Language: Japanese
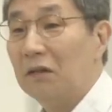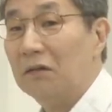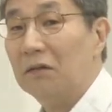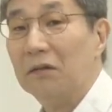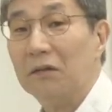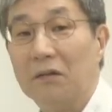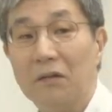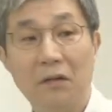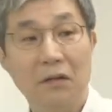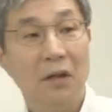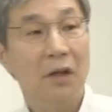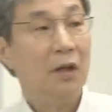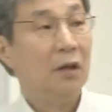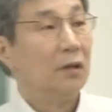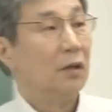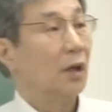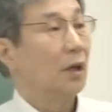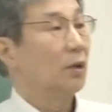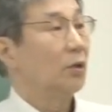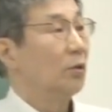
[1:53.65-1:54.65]
うん、
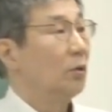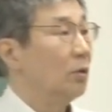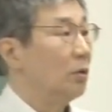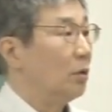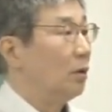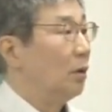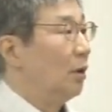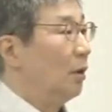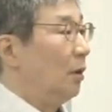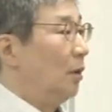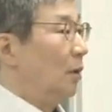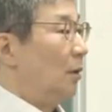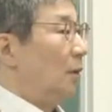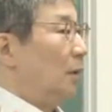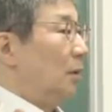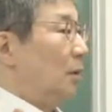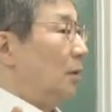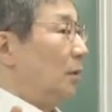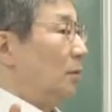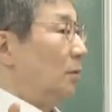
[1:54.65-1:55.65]
だけど
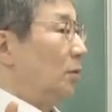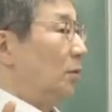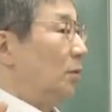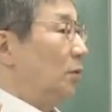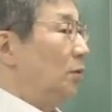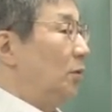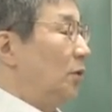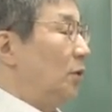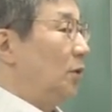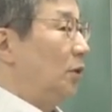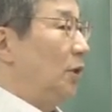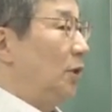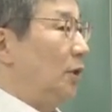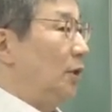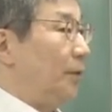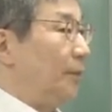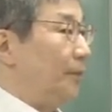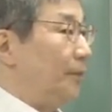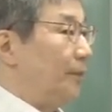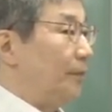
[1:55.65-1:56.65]
その時
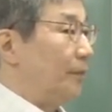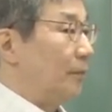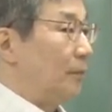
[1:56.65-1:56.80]
に